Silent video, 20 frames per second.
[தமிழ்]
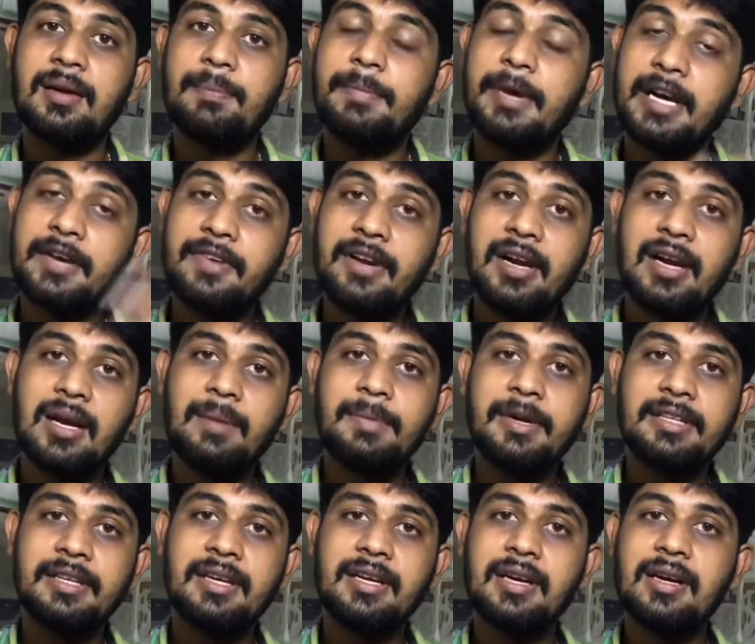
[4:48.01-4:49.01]
பறவைகள்லாம்
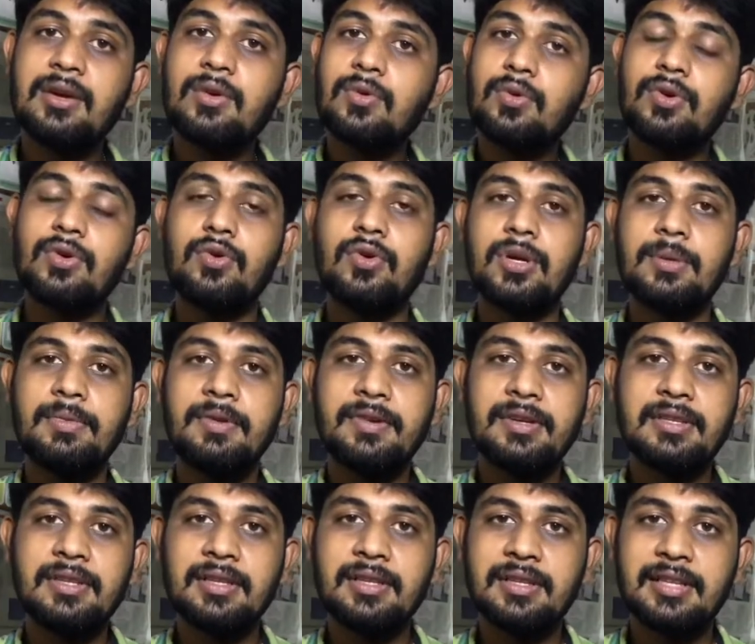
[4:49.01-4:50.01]
பார்த்தீங்கன்னா கூட்டம் கூட்டம் அப்புறமா
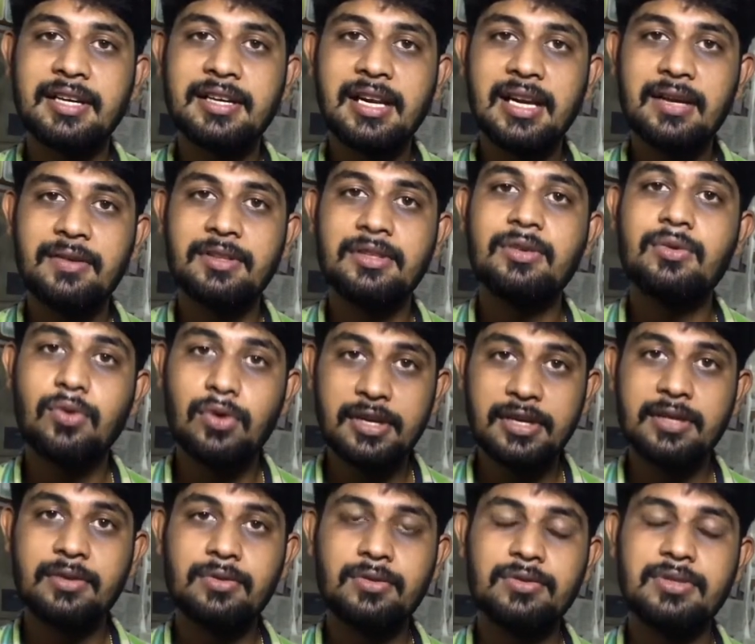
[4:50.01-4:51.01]
வந்து அந்த தண்ணியில் வந்து
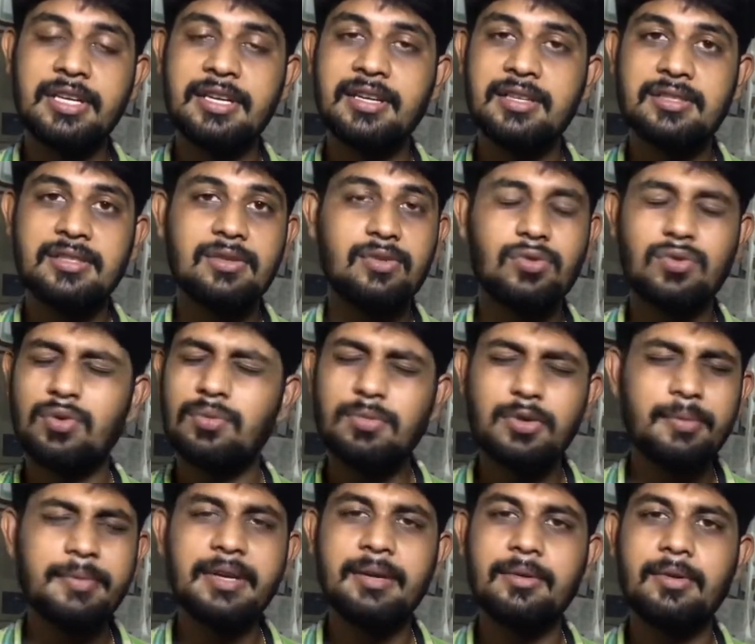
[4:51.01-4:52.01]
குளிக்கவும் செஞ்சு
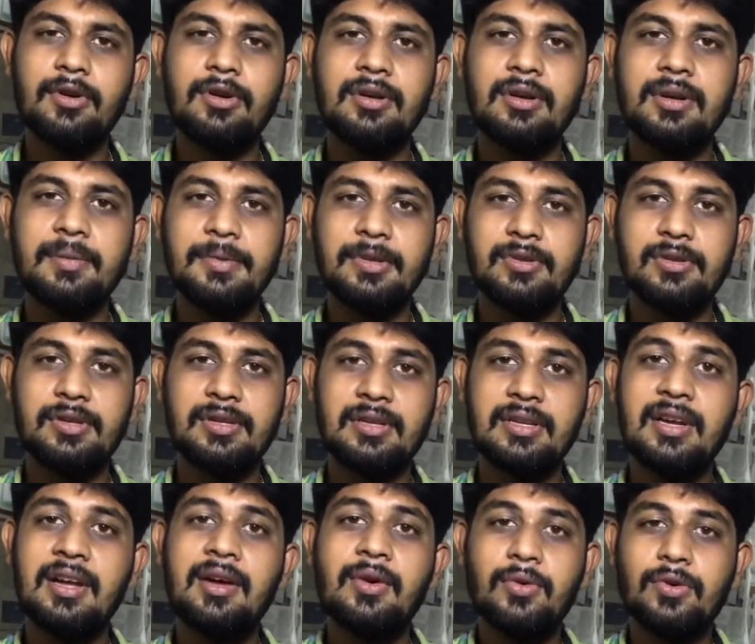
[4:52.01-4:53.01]
ரொம்பவுமே ஒரு எப்படி சொல்கிறது
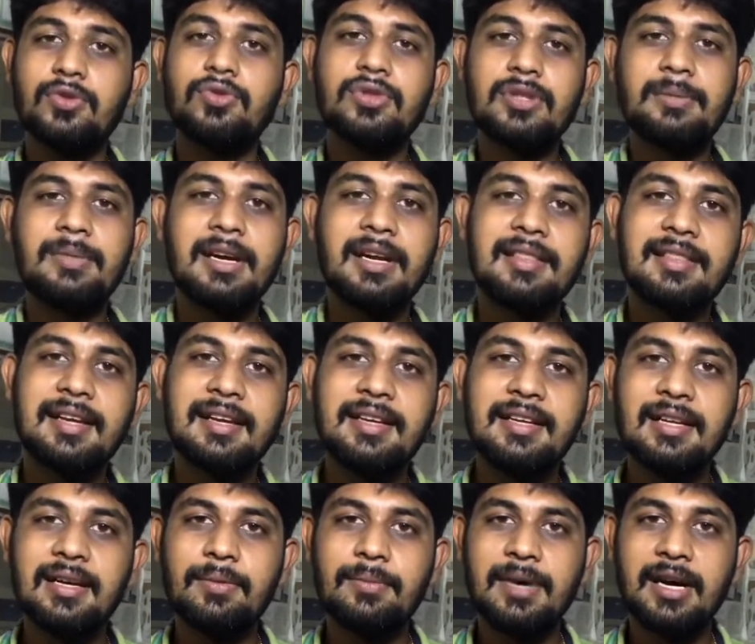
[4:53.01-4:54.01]
ஒரு சுத்தமான
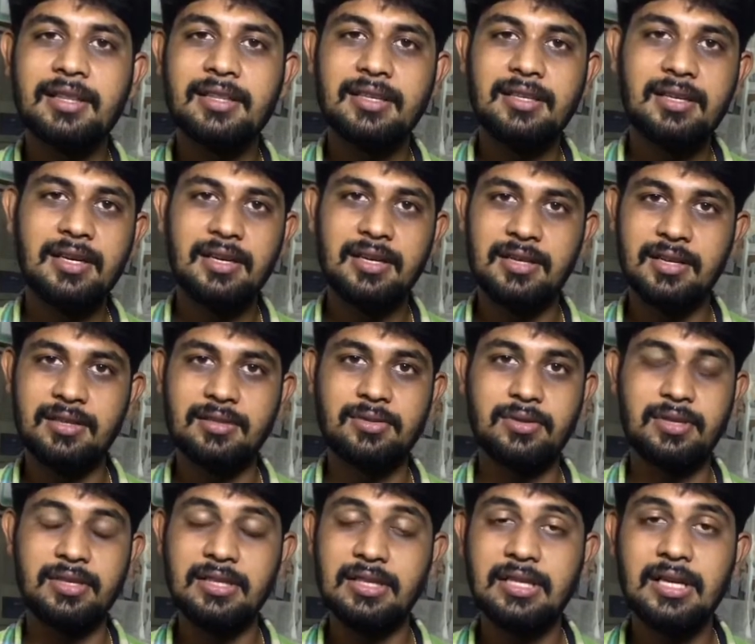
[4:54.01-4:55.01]
தண்ணியாக மாற்றிட்டாரு ஸோ
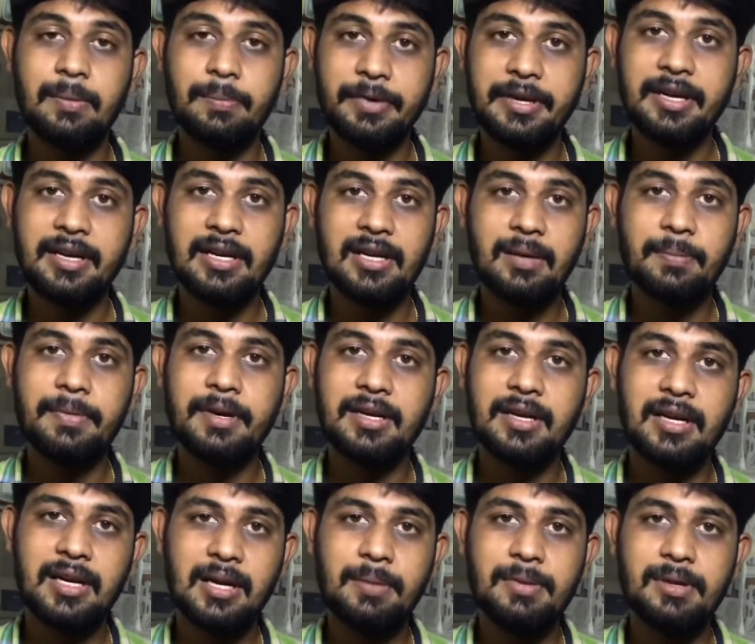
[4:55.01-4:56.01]
இதுக்கப்புறம் என்ன
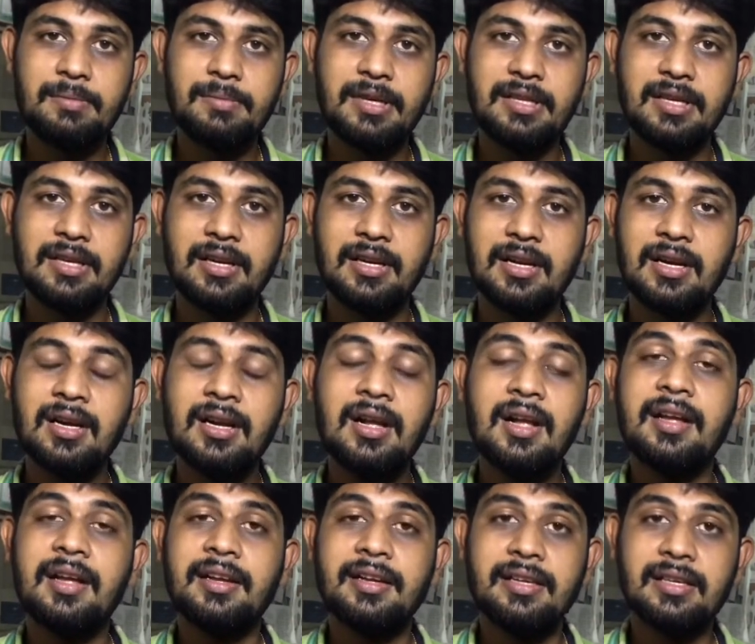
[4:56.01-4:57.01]
பண்ணார் அப்படின்னு பார்த்தீங்கன்னா
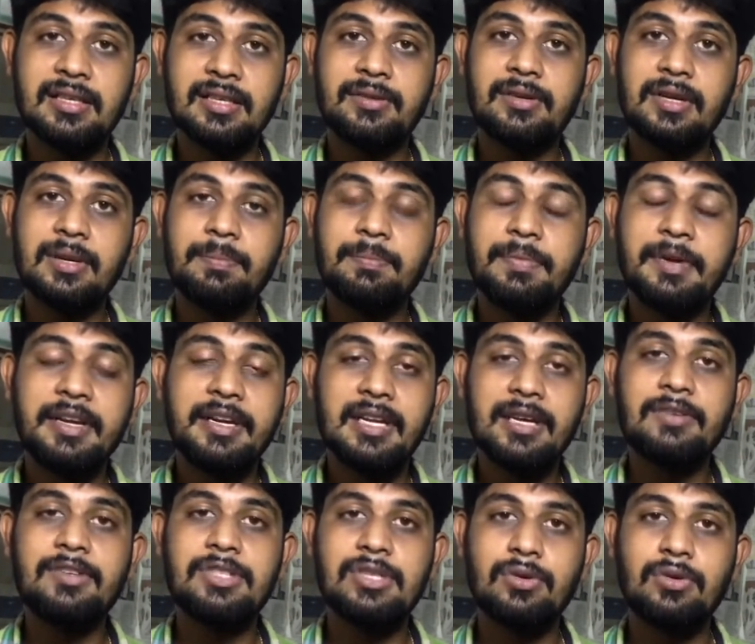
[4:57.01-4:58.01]
இதை விட பெரிய
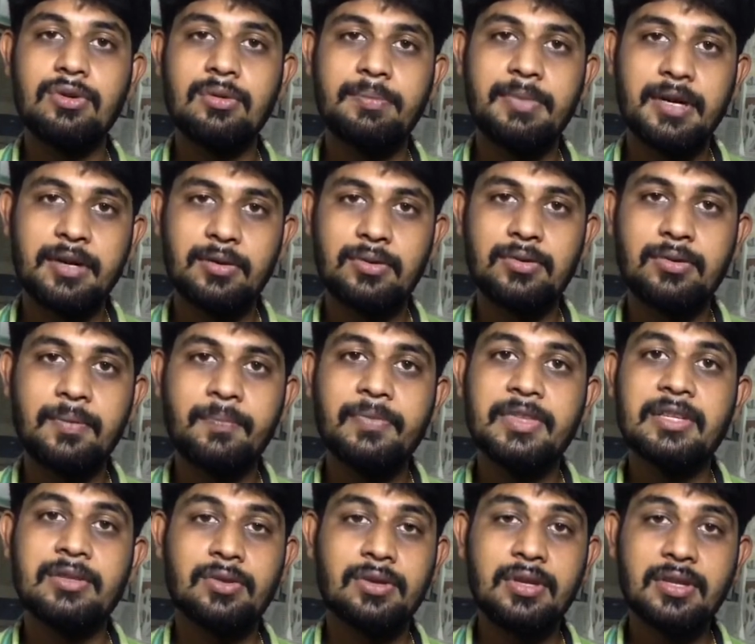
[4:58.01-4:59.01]
விஷயம் ஒன்று பண்ணணும்
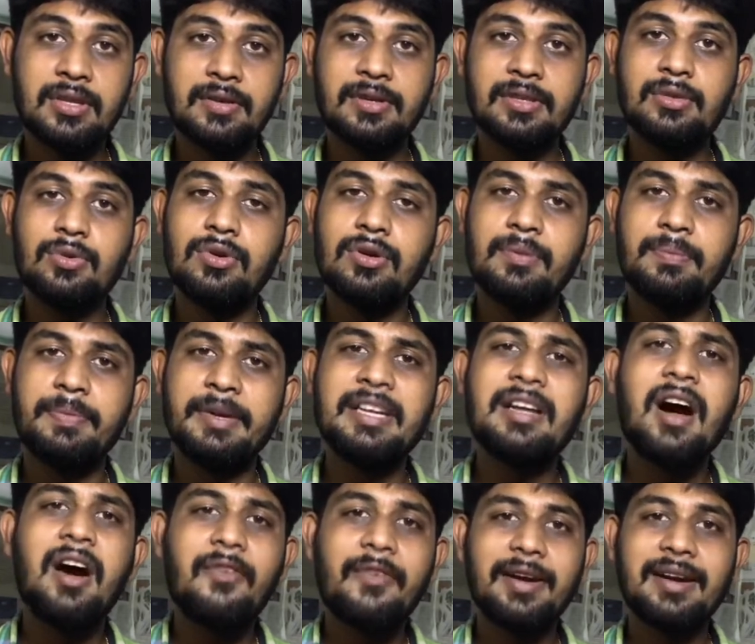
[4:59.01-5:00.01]
ஸோ இதை வந்து ஒரு பெரிய
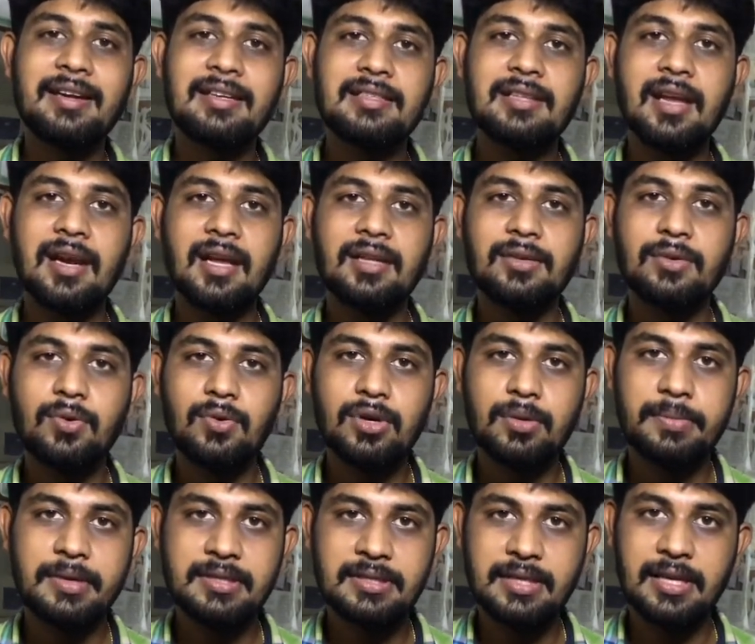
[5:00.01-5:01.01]
அவேர்னஸாக எல்லாத்துக்கும் கொண்டு
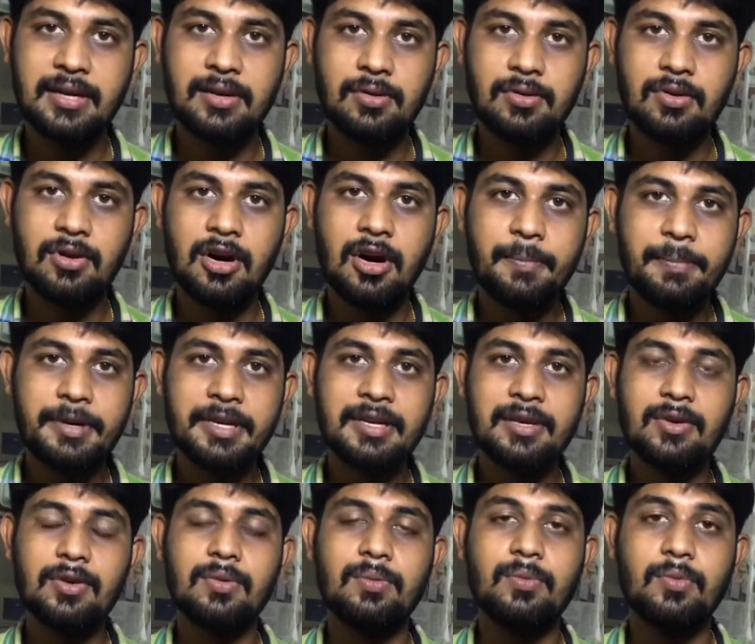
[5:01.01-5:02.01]
போய் சேர்க்கணும்
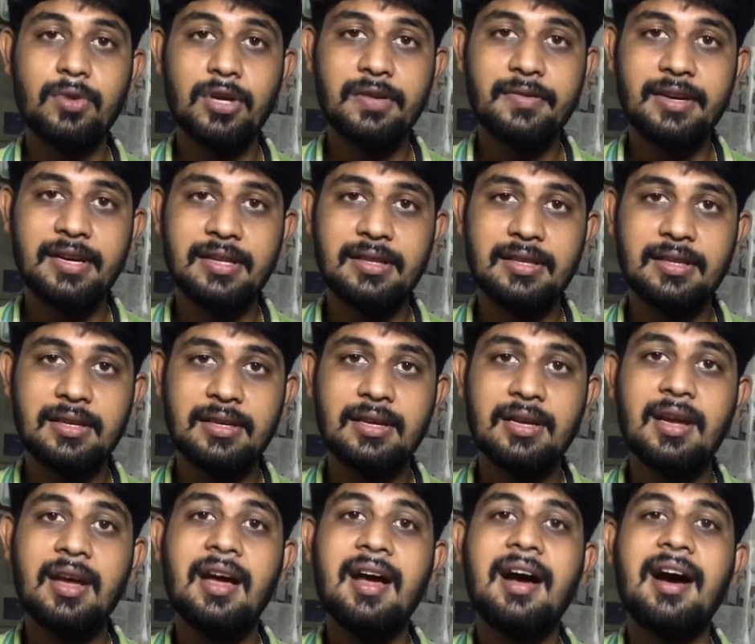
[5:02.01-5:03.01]
அப்படிங்கிற ஒரு முடிவெடுத்து
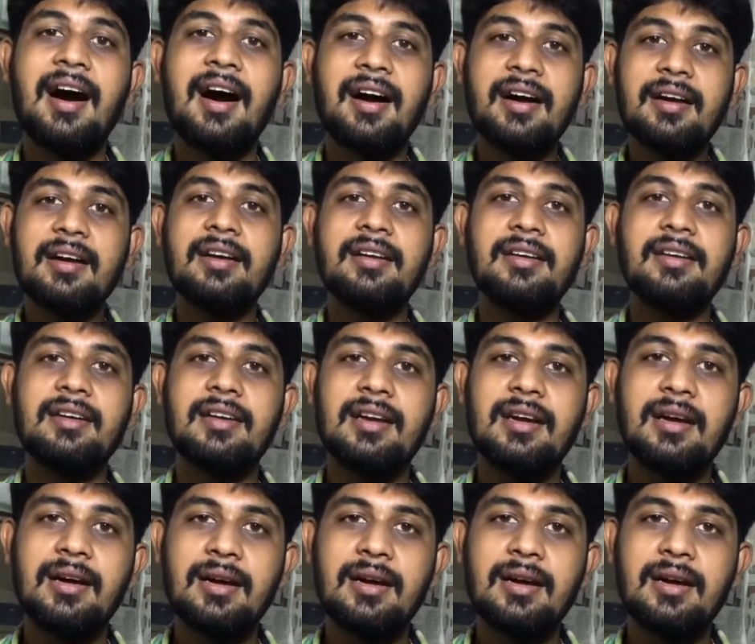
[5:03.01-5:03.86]
அங்கே இருக்கிற